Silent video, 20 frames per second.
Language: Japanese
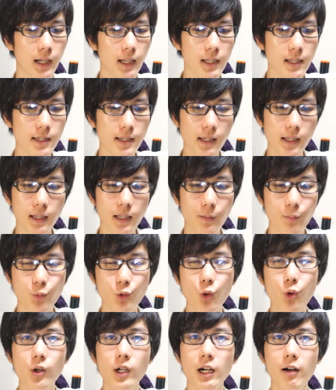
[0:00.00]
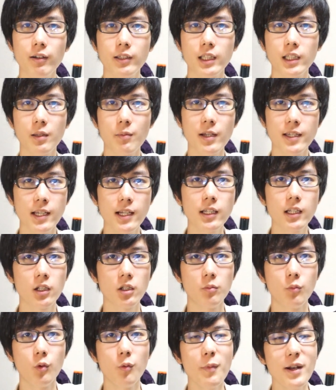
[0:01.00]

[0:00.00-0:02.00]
完全な無音化はできませんけども、